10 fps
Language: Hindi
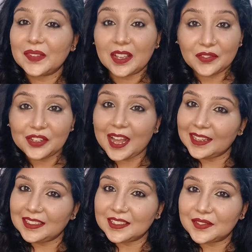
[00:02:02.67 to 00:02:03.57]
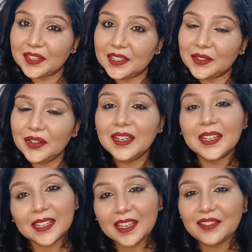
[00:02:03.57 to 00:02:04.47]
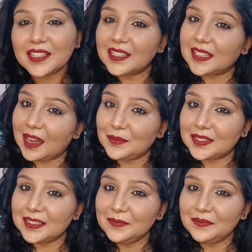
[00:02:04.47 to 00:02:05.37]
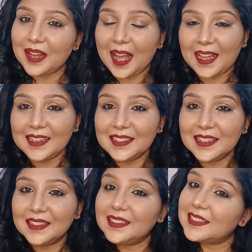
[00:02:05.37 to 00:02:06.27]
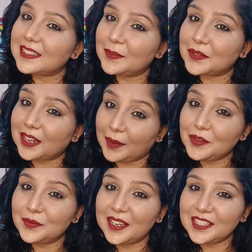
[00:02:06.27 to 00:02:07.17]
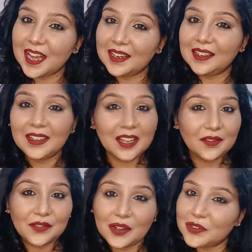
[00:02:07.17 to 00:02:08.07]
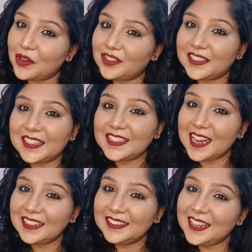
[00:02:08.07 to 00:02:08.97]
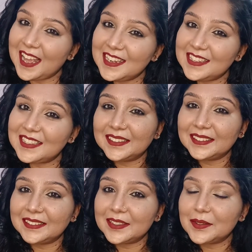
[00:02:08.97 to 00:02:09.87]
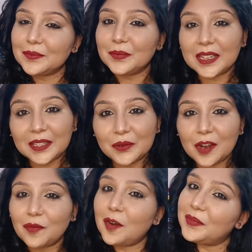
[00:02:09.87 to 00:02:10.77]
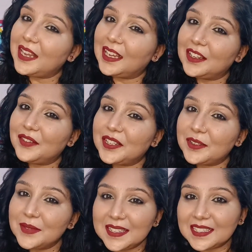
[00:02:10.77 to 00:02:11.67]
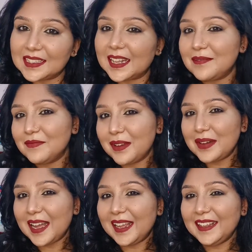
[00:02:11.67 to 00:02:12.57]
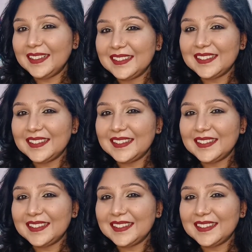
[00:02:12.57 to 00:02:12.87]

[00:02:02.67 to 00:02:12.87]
इफ यू लाइक दिस वीडियो गिव इट अ थम्स अप एंड सब्सक्राइब टू माई चैनल इफ नॉट ऑलरेडी डन येट मिलती हूँ आपको अपनी अगली वीडियो में टिल देन बाय बाय